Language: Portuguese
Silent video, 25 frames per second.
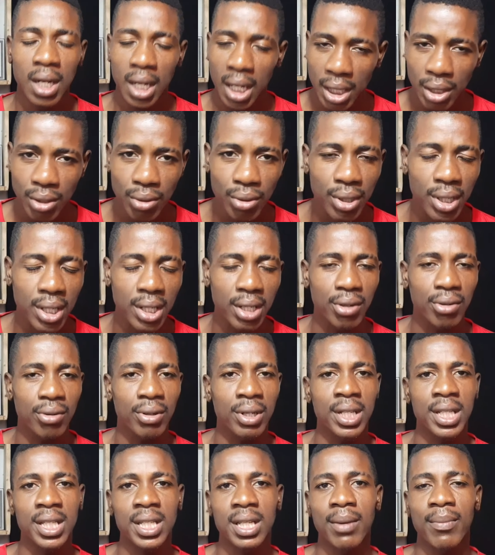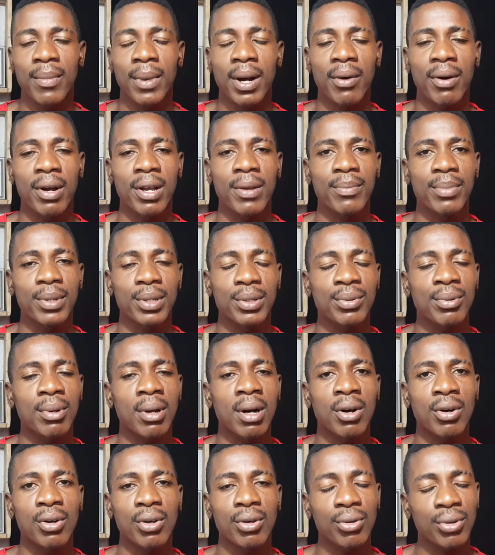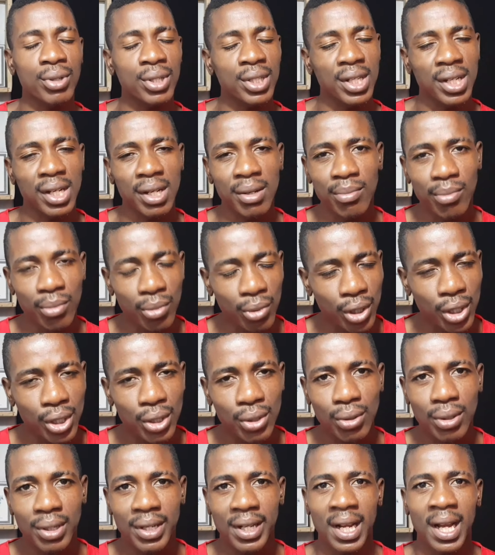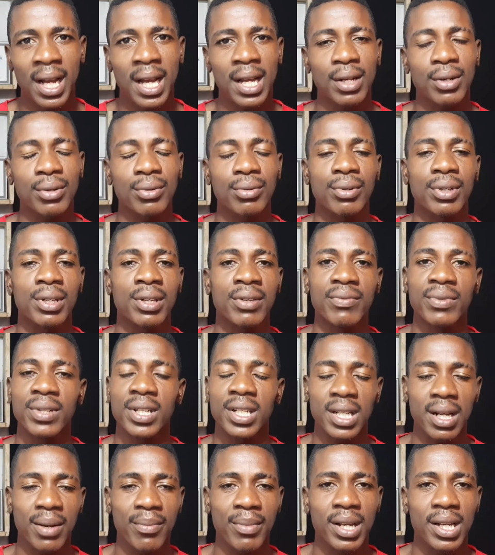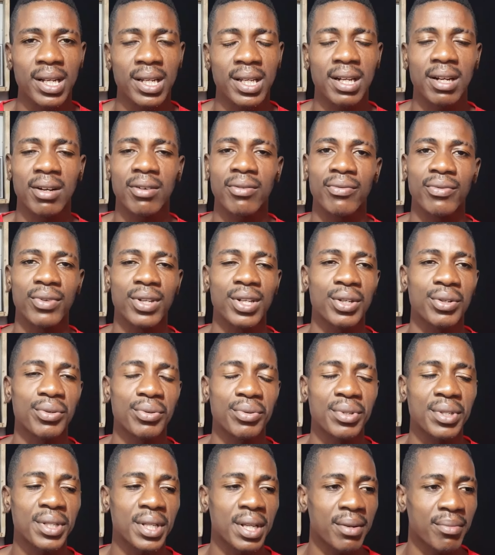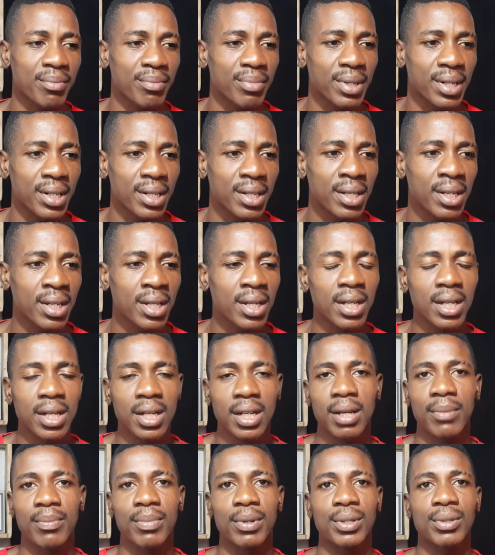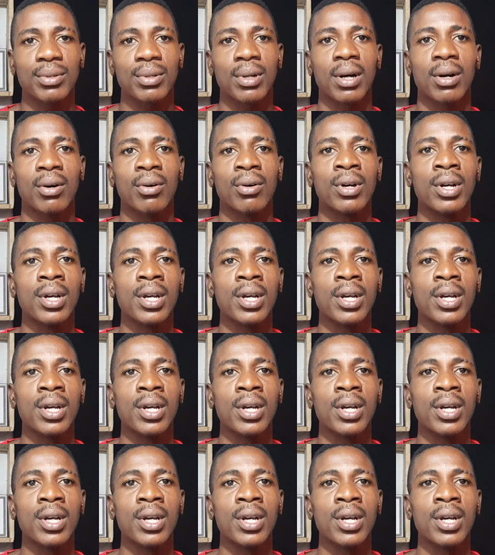ajudem com essa mão aí pessoal, que eu serei muito grato e vocês também terão vídeo sempre, né pessoal?